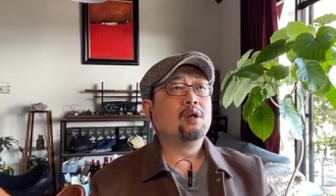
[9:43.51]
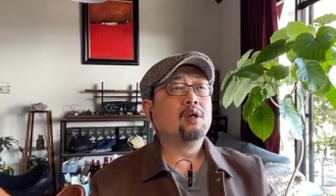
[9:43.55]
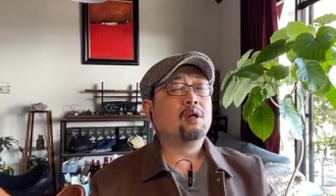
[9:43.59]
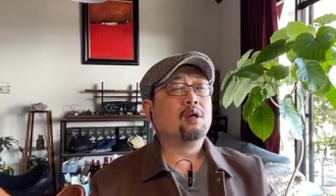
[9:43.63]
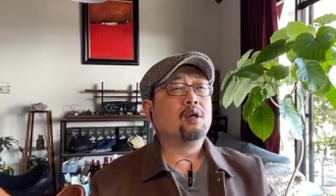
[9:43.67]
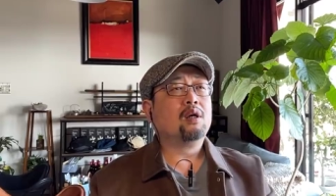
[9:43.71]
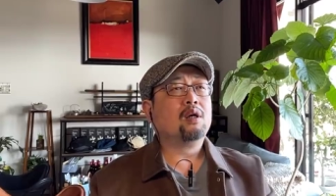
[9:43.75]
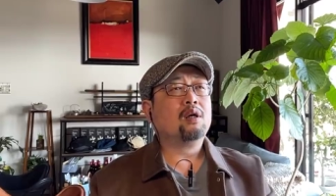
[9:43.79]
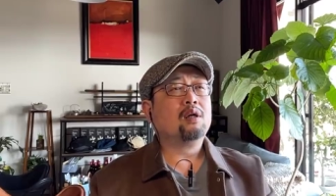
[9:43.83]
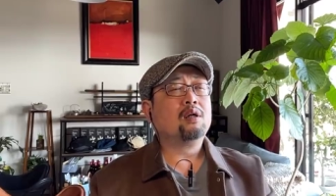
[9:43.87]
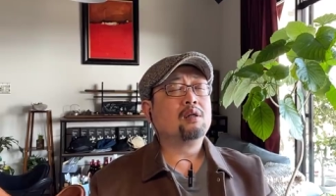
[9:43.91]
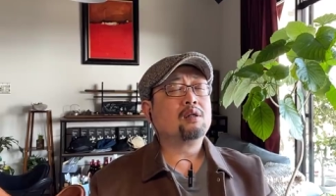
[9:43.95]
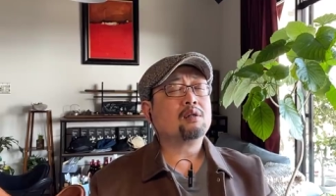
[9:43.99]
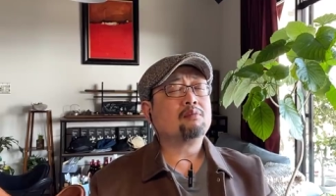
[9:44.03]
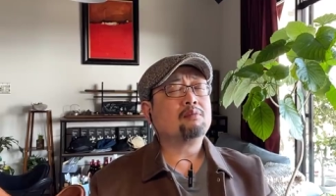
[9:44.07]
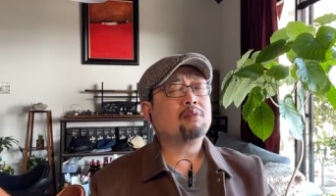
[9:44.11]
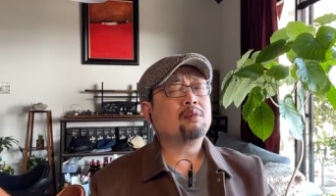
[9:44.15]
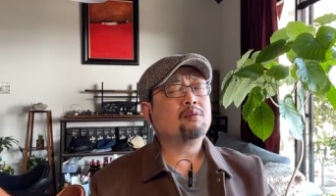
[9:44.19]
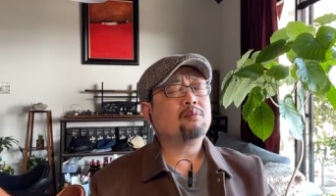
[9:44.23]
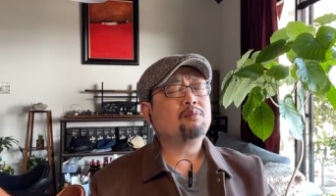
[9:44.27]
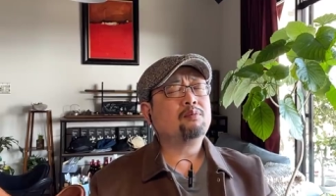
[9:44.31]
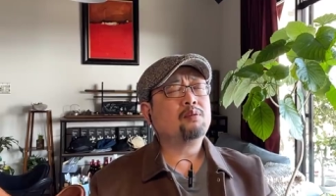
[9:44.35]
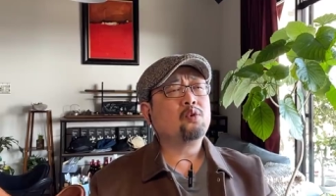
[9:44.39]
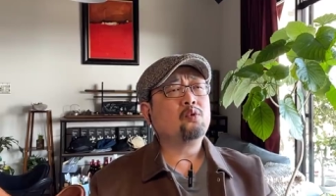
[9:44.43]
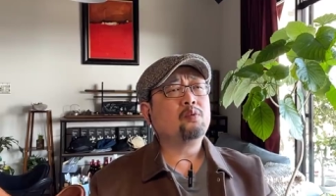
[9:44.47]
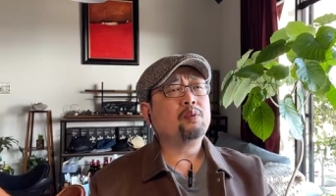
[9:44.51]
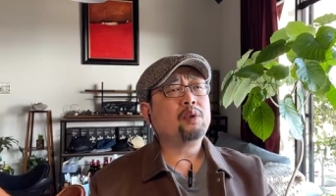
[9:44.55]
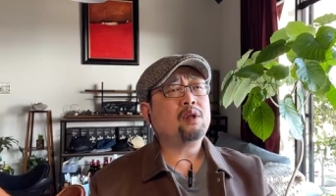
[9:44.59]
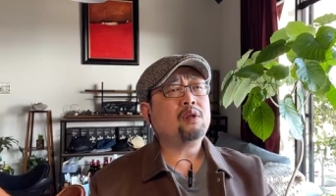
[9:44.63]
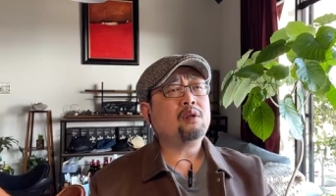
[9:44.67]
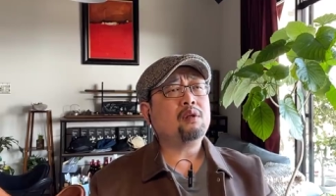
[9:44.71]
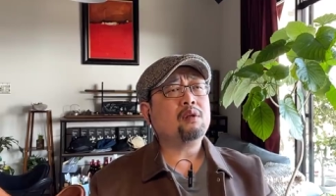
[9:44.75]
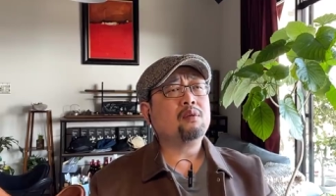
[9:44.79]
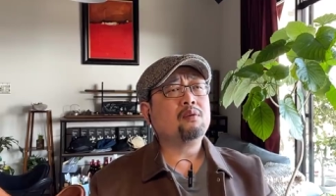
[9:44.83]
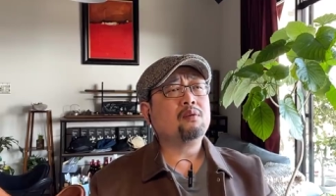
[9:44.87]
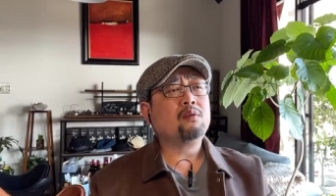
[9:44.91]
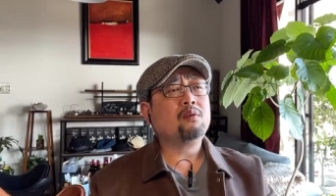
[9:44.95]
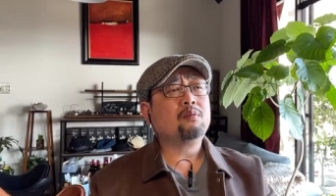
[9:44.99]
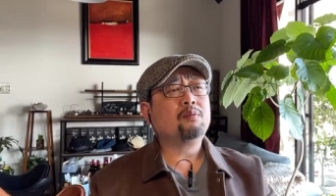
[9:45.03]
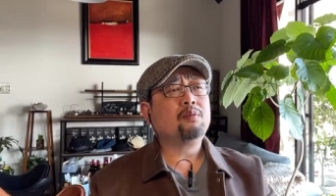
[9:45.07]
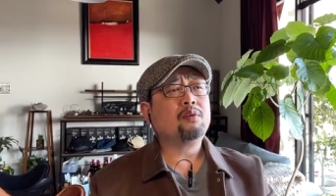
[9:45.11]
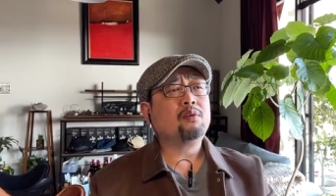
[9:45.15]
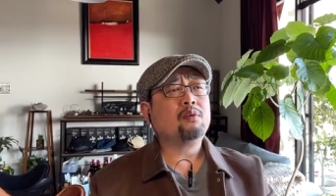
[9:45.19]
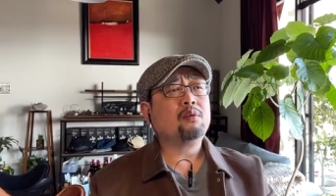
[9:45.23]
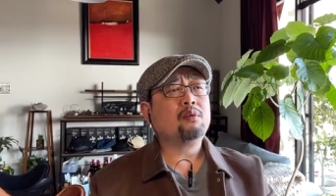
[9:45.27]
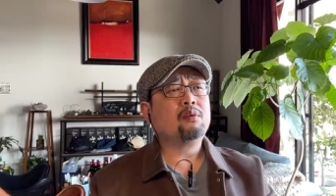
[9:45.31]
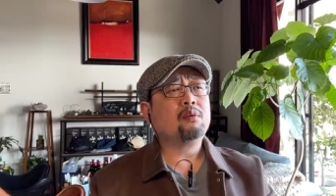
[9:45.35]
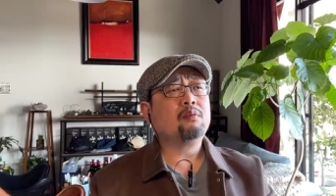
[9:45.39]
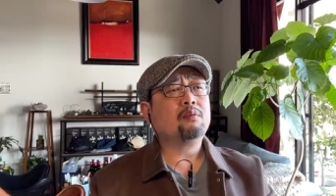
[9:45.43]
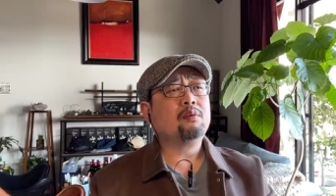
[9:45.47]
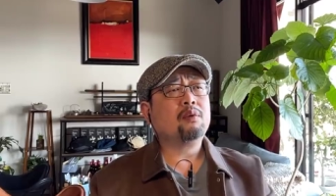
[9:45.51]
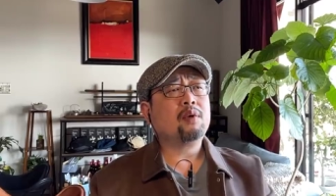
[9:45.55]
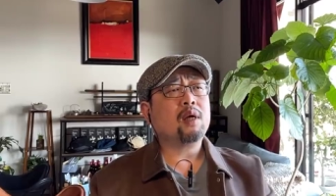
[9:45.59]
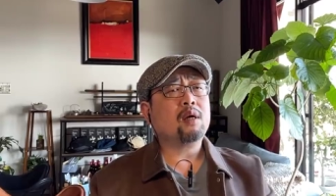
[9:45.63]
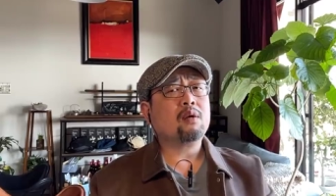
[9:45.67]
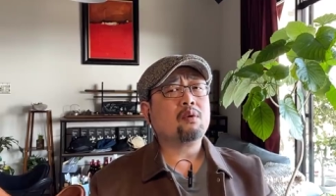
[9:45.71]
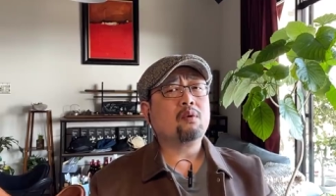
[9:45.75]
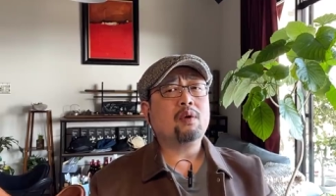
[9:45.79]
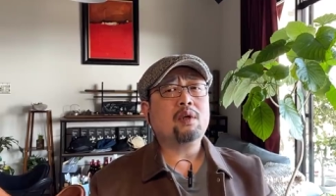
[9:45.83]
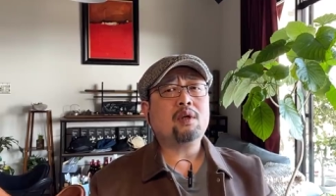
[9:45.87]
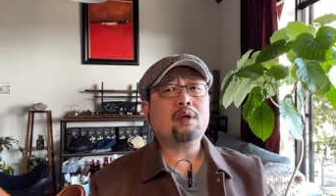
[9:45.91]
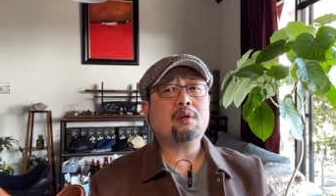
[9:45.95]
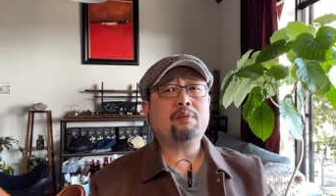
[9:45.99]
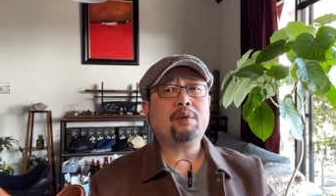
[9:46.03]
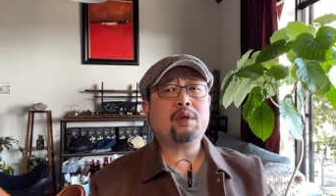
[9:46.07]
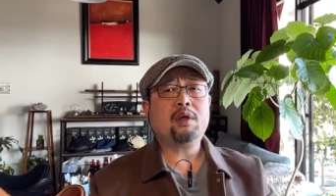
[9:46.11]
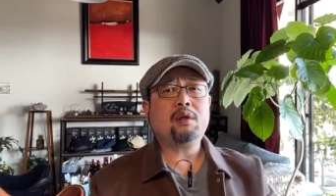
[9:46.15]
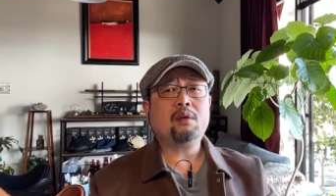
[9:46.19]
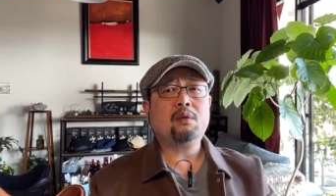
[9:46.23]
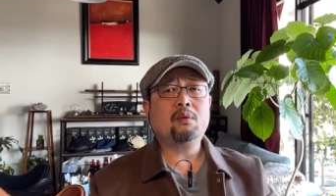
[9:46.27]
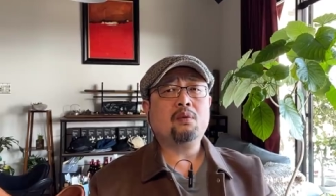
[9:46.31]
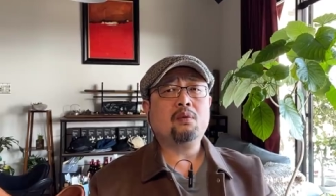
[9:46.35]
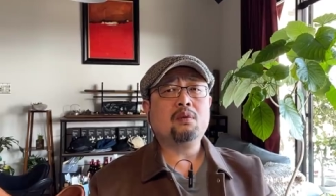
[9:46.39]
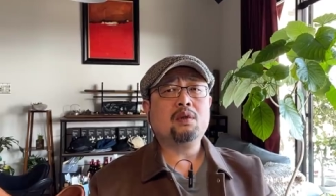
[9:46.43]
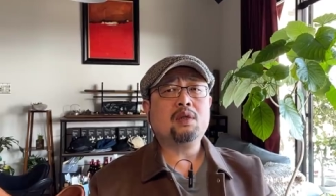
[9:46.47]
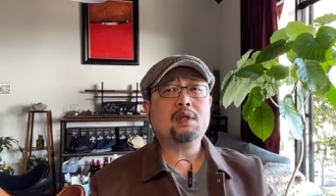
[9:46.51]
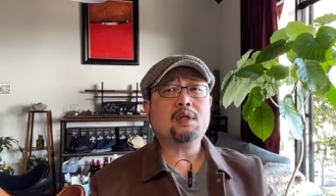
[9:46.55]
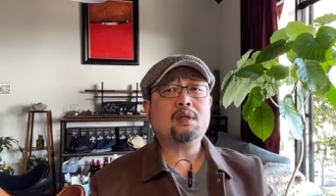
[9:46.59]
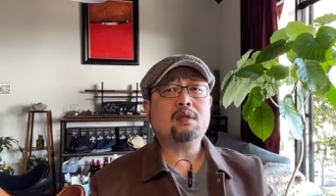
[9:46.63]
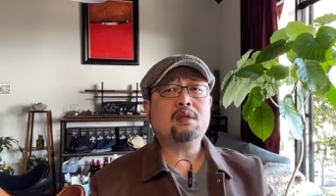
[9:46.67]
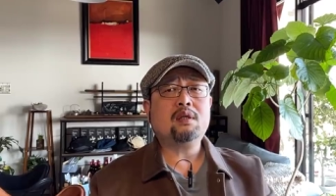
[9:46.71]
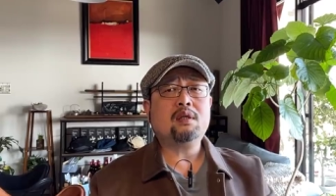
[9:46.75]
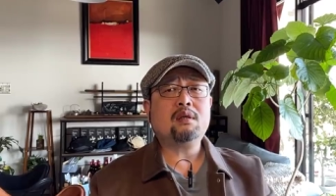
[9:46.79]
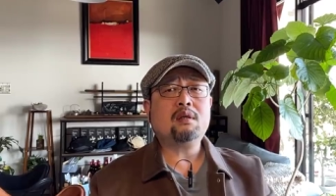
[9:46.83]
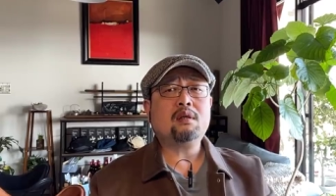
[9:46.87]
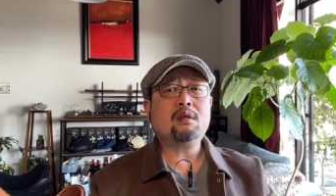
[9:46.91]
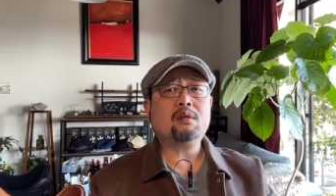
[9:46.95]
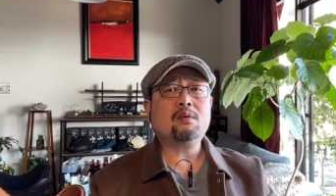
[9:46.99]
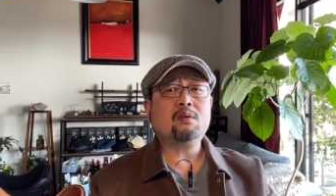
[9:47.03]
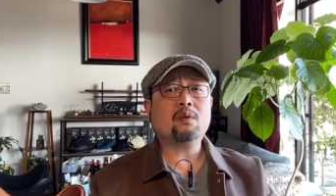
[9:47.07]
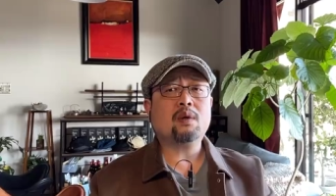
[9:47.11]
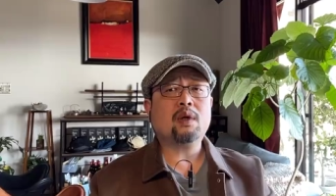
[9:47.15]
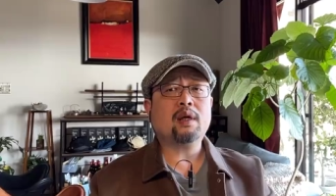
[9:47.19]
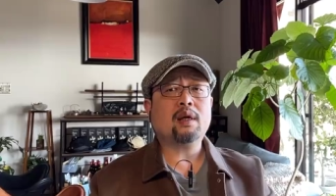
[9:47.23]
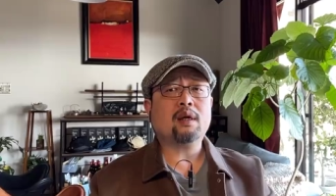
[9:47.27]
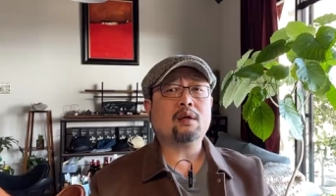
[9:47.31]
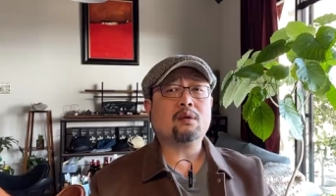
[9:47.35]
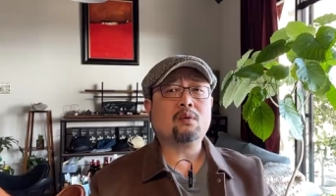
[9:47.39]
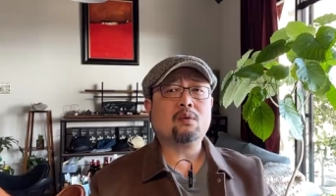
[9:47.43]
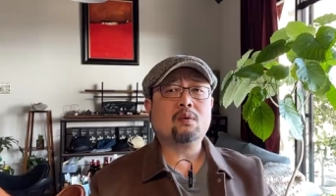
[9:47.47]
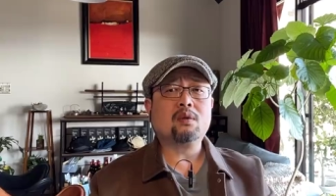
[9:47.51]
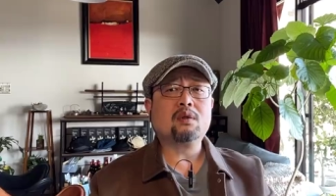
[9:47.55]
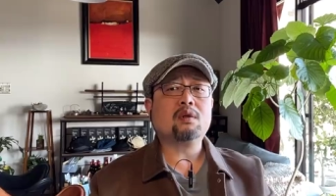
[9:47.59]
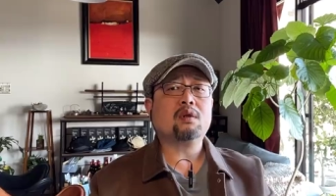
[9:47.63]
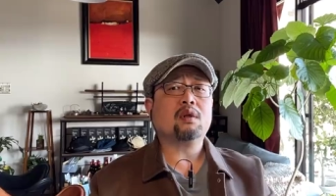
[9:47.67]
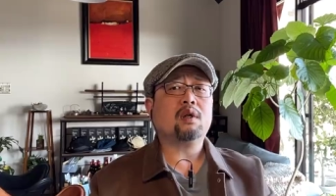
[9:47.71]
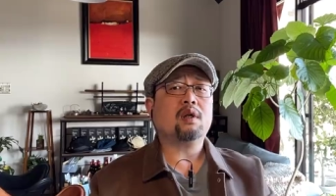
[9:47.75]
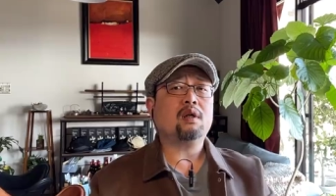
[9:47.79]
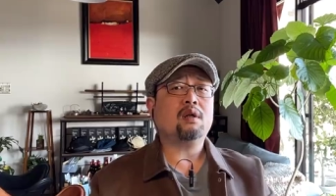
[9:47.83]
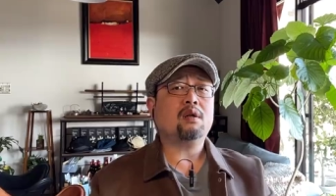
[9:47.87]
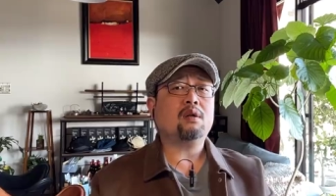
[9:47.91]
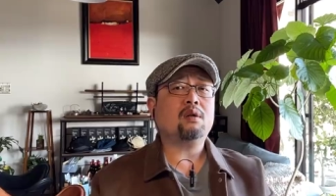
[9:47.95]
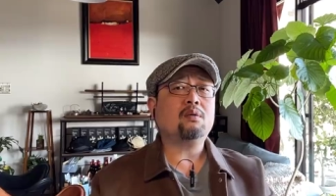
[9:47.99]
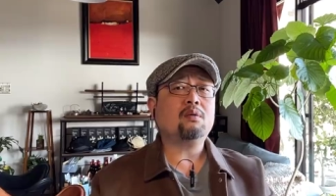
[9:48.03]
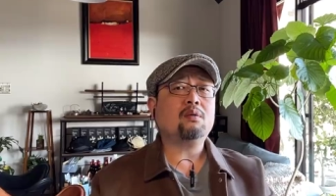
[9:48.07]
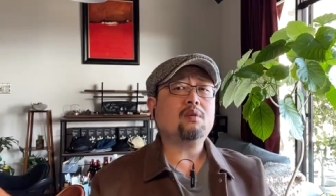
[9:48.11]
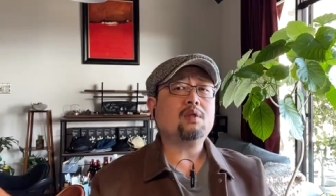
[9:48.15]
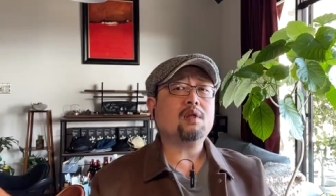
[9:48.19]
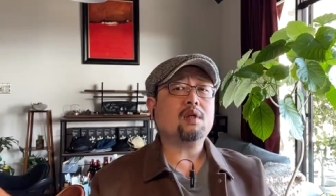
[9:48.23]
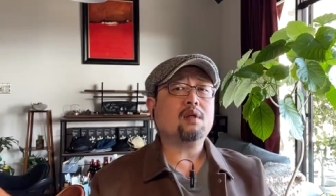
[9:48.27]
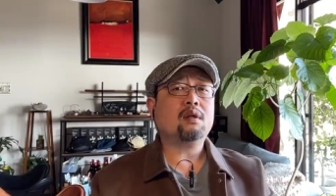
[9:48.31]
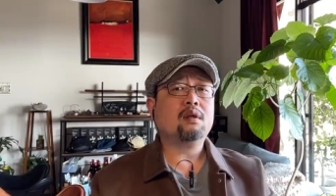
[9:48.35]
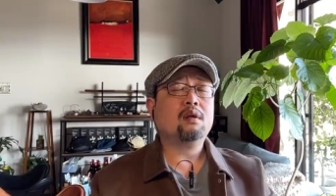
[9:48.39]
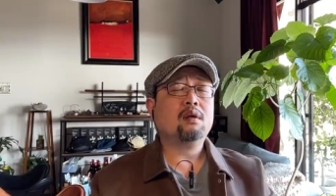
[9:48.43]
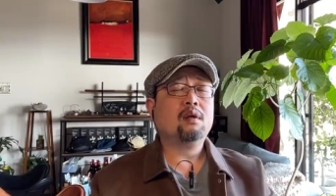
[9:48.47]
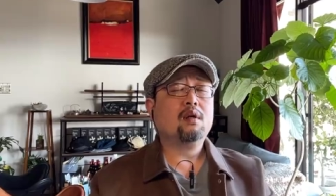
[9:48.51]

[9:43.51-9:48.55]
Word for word: 呃什么不披露不不按规定披露信息罪啊，诸如此类这些东西。